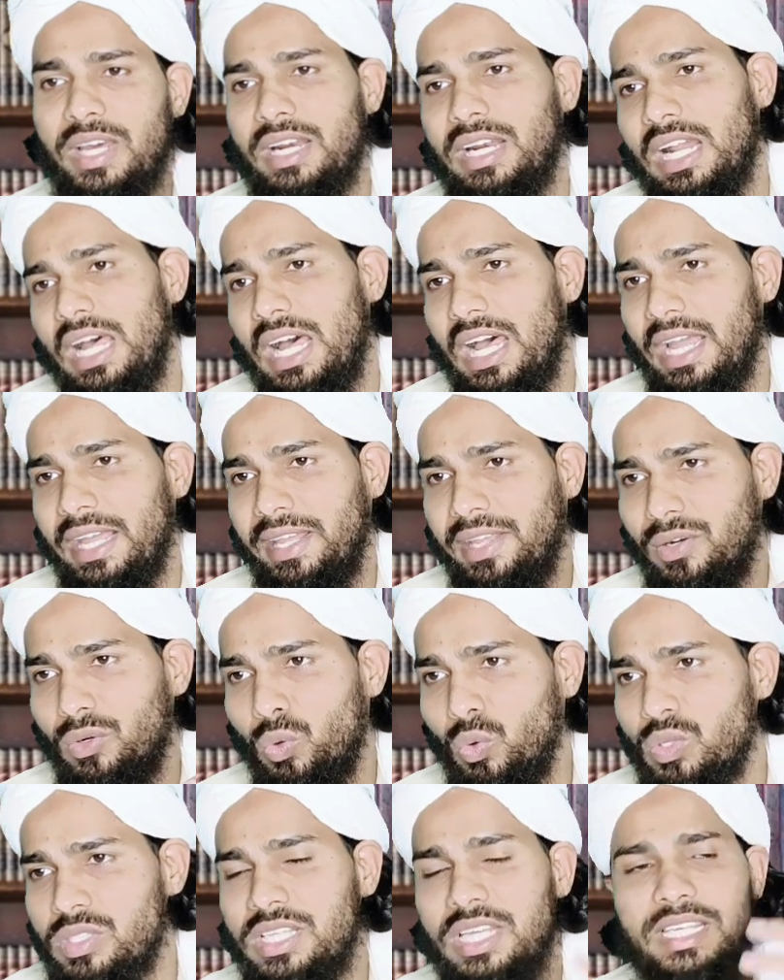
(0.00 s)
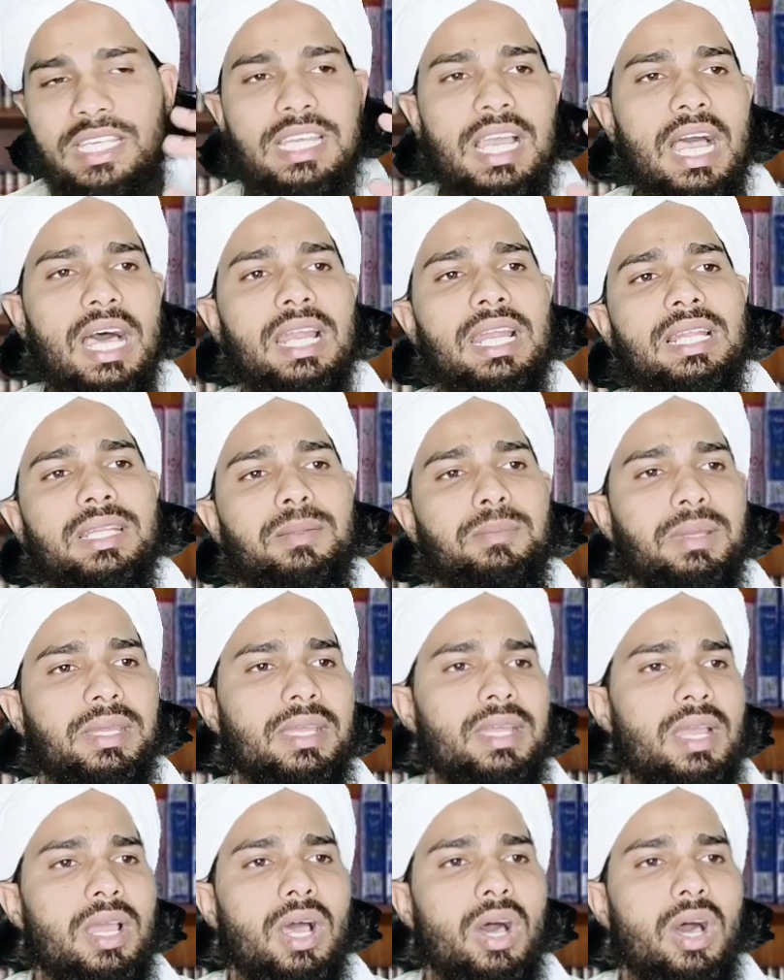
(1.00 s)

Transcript: कर रहा है रोज़े की हालत में